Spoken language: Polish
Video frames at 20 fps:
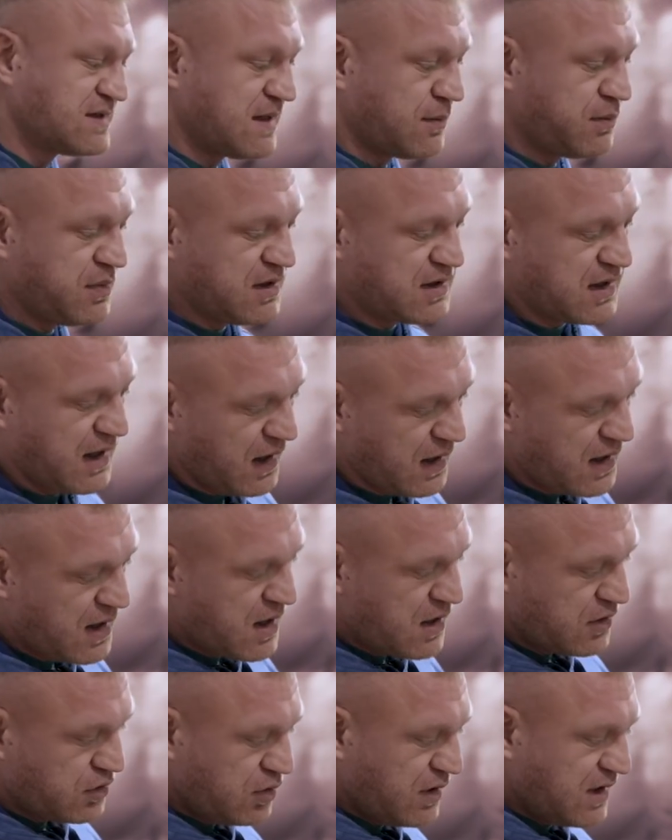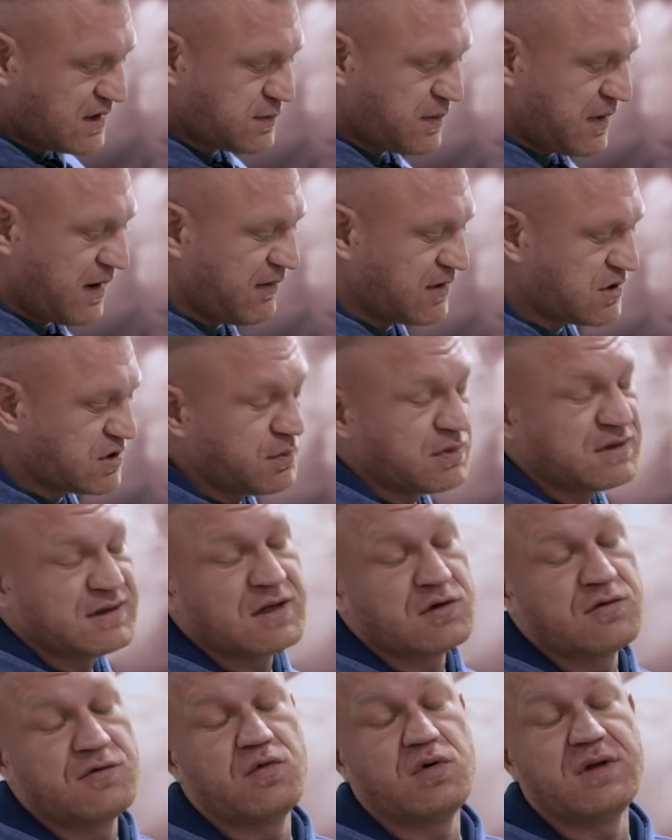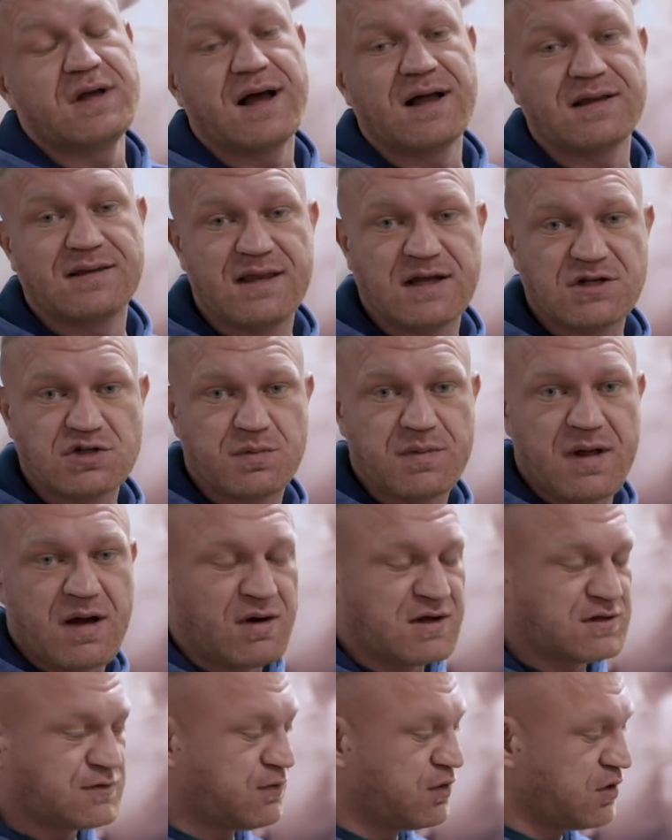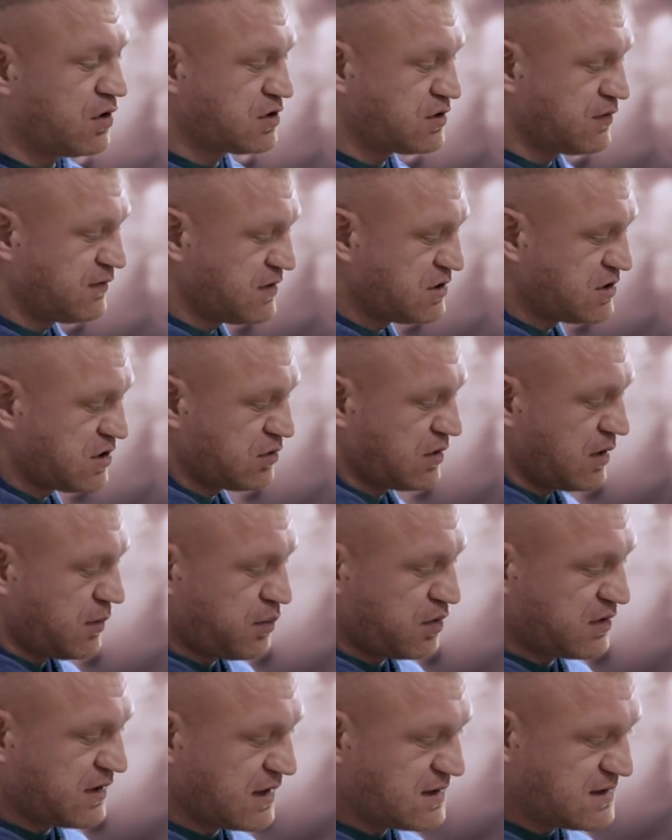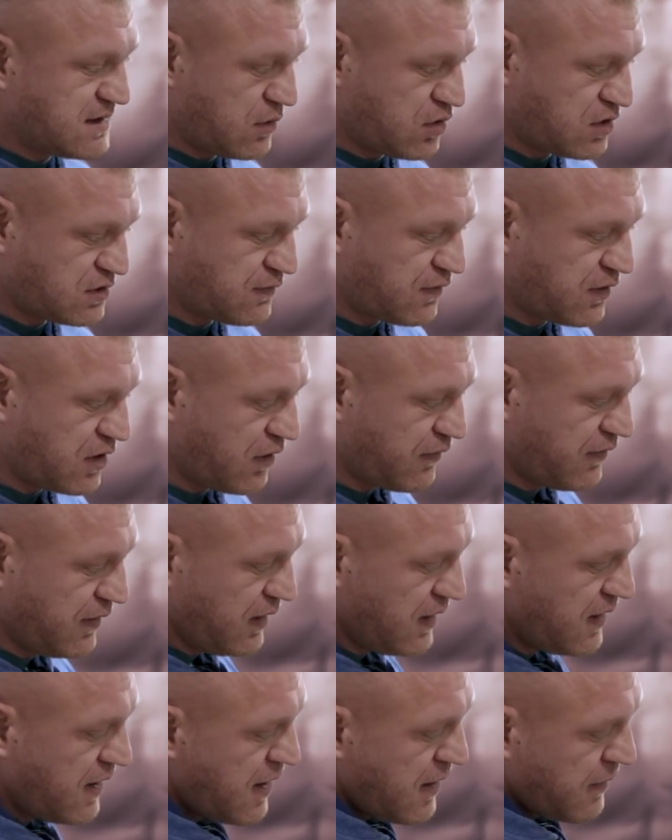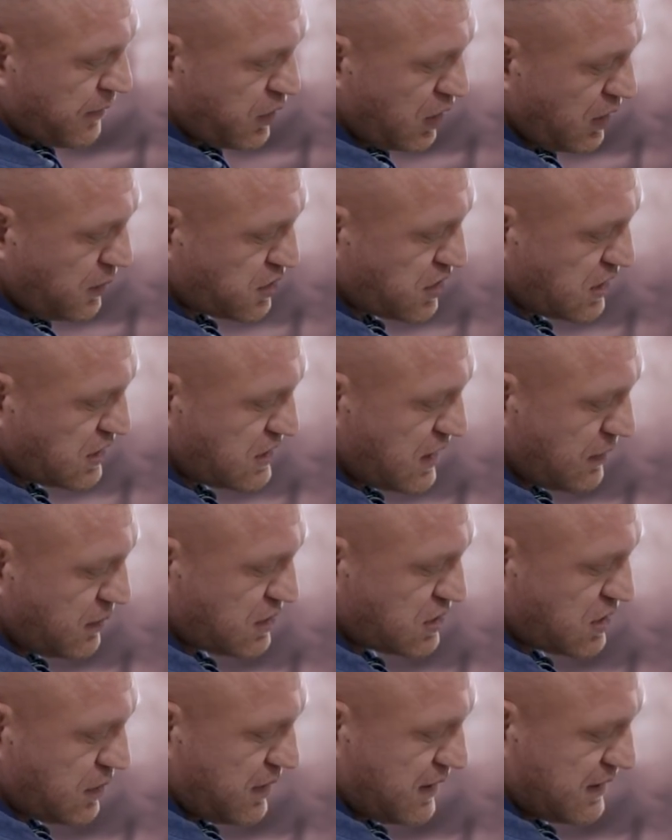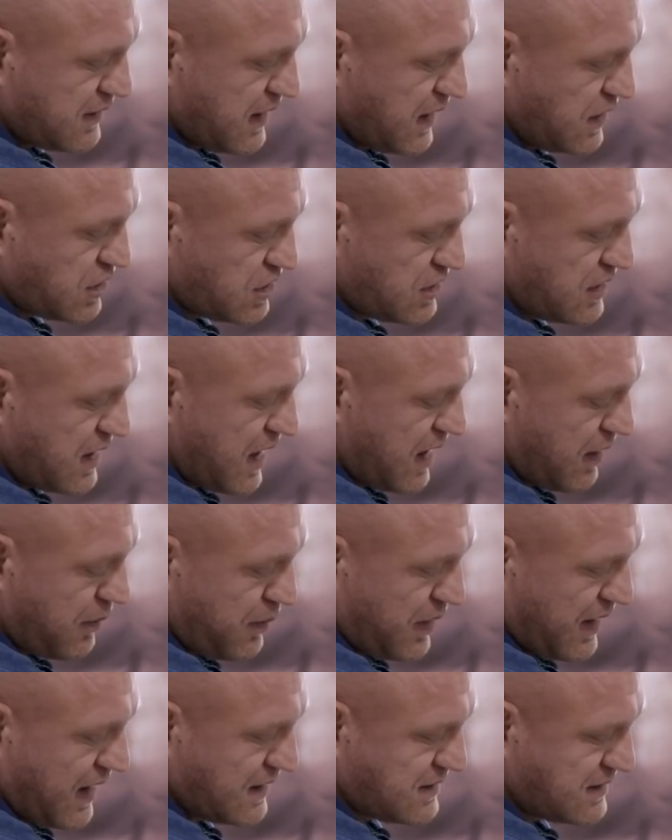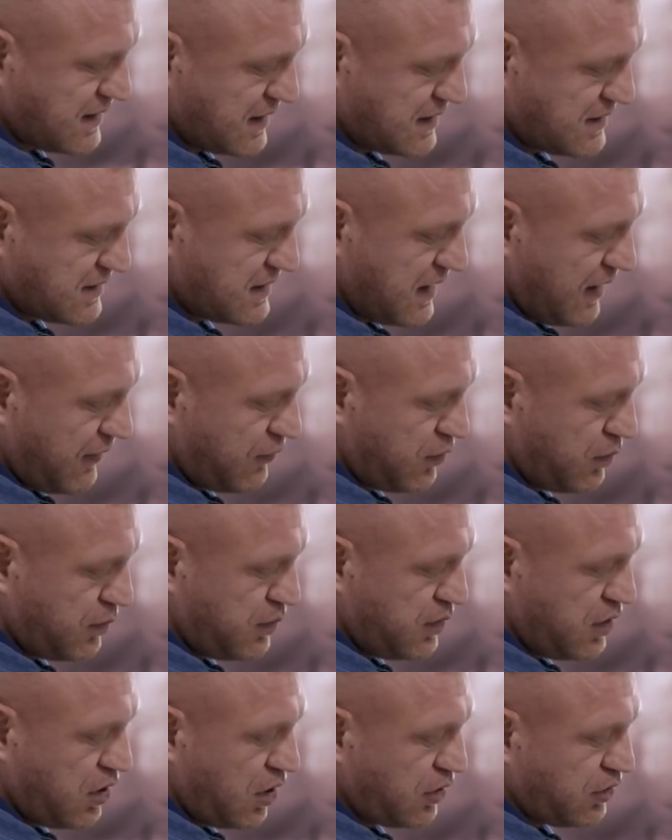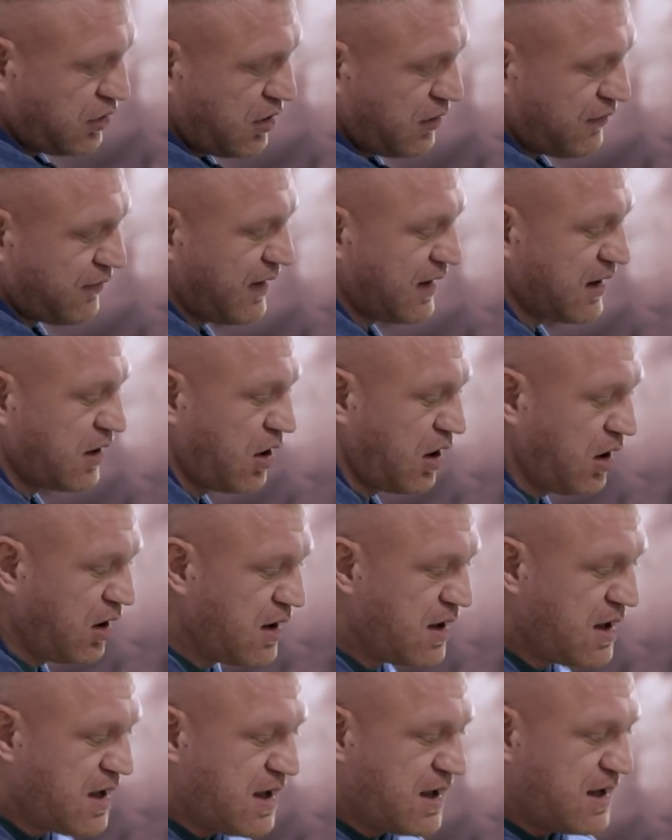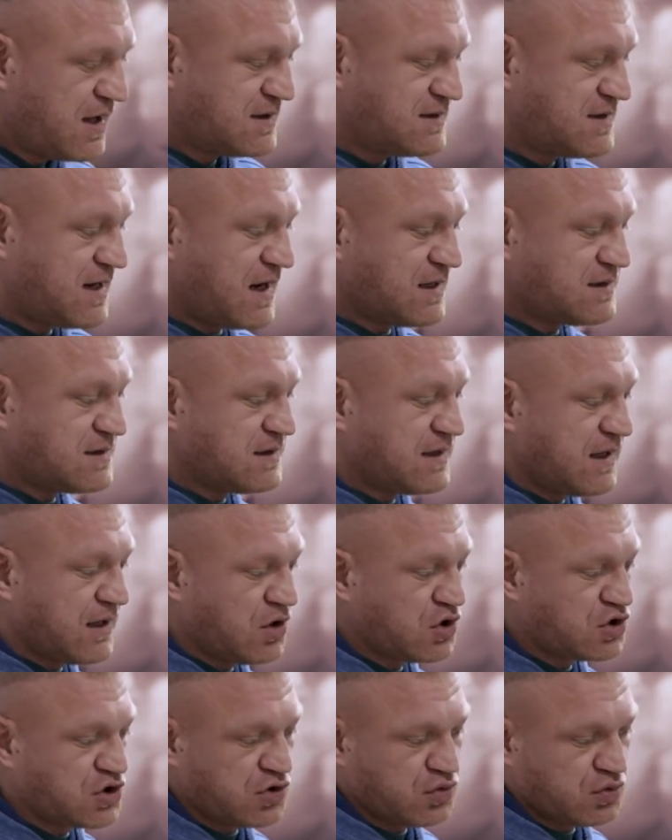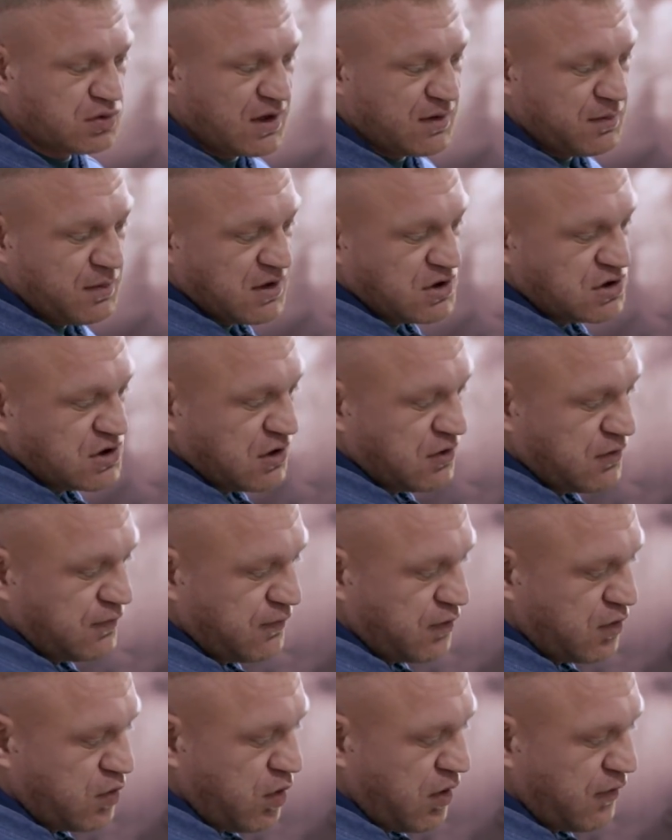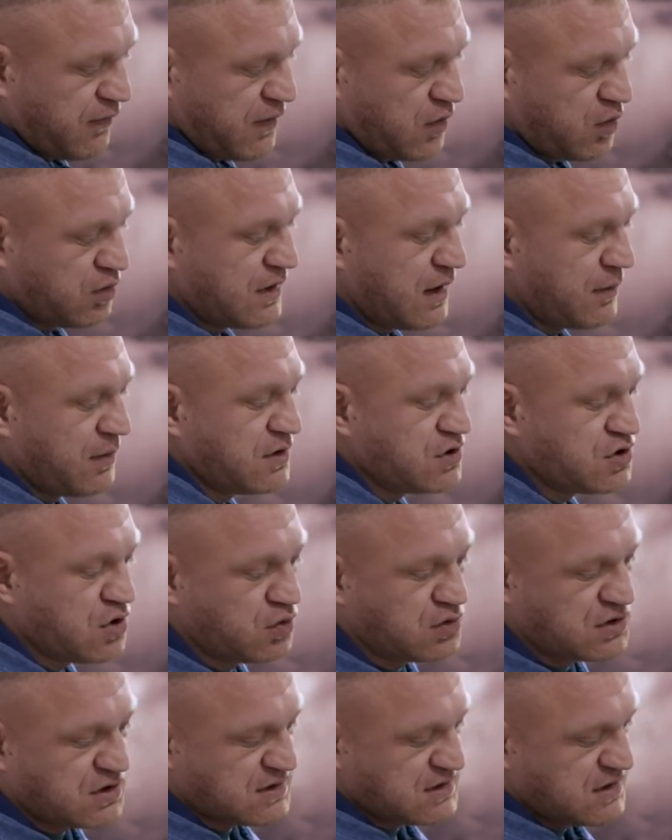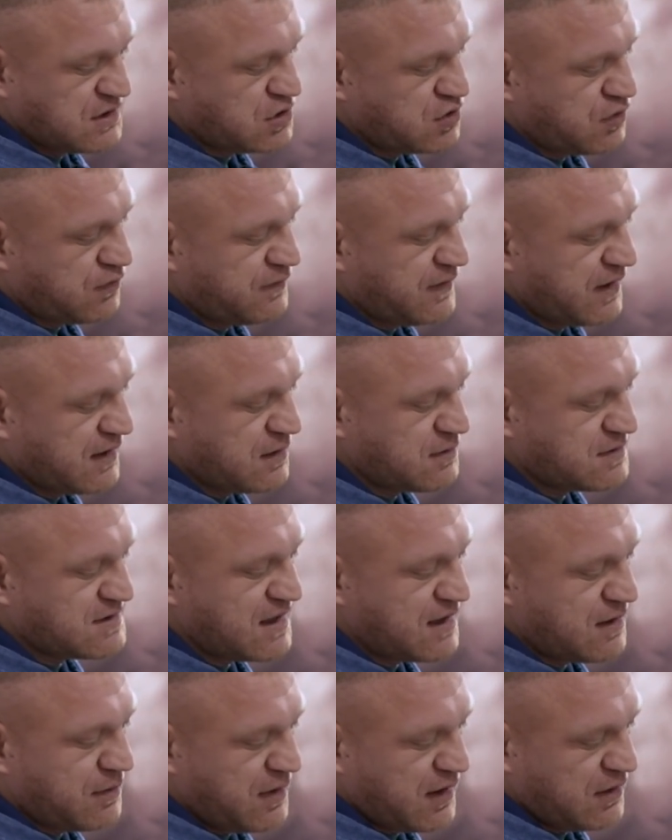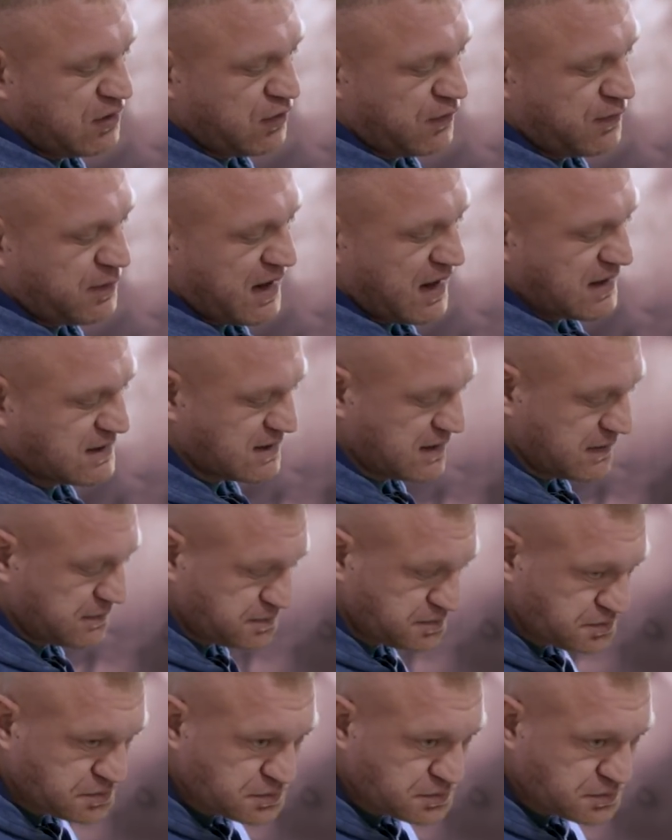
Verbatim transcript: stabilne. Druga sprawa, żeby ta dwójka też miała swój oczywiście tutaj potencjał rozwojowy. No i przejdziemy sobie też na pracę stawu biodrowego z racji tego, że tutaj mięsień dwugłowy uda będzie uczestniczył w jednym z elementów pracy